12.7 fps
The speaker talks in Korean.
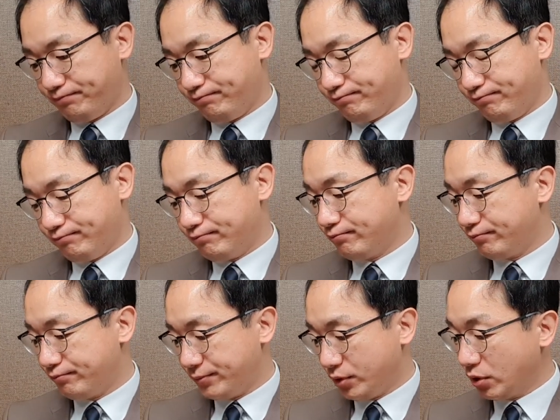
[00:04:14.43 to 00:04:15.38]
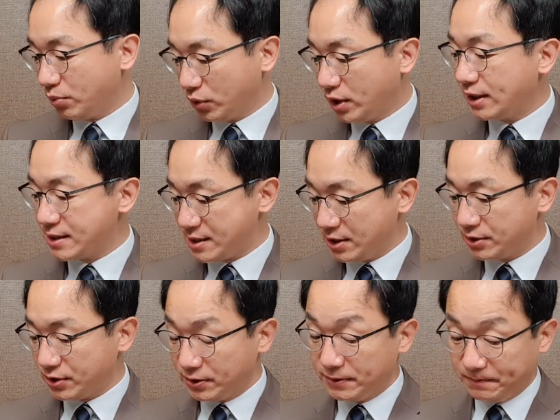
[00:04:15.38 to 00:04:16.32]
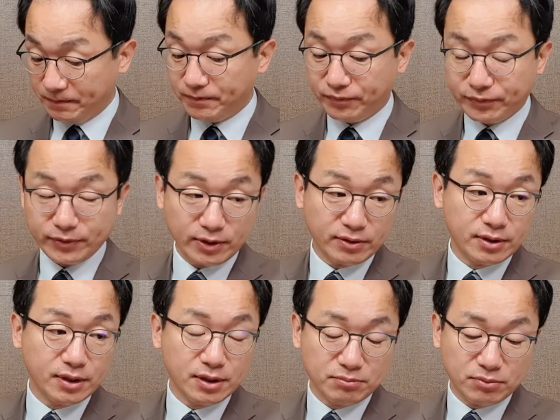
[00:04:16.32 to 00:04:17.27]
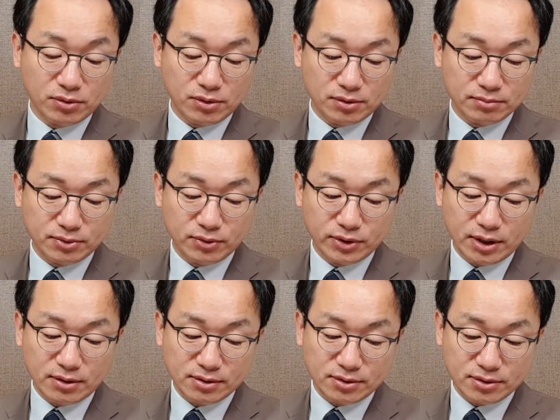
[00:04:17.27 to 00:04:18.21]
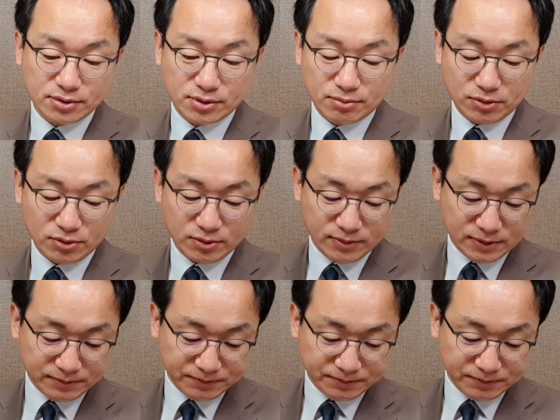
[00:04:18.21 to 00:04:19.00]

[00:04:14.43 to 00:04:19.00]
음, 평가 못하겠어요 저는 음, 뭐, 뭐 예를 들어서 뭐